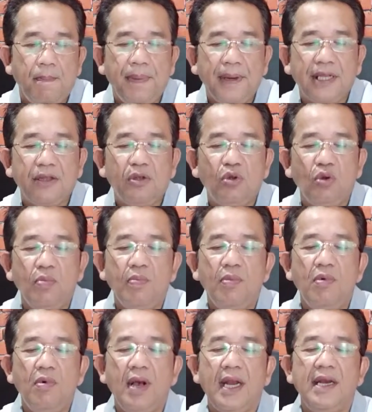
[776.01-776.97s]

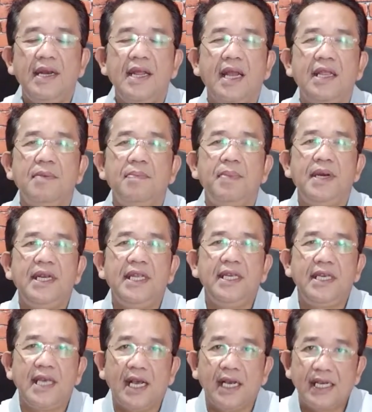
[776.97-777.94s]
pertumbuhan dari
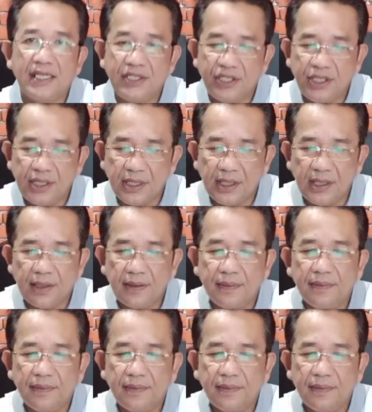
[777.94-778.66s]
benih yang kecil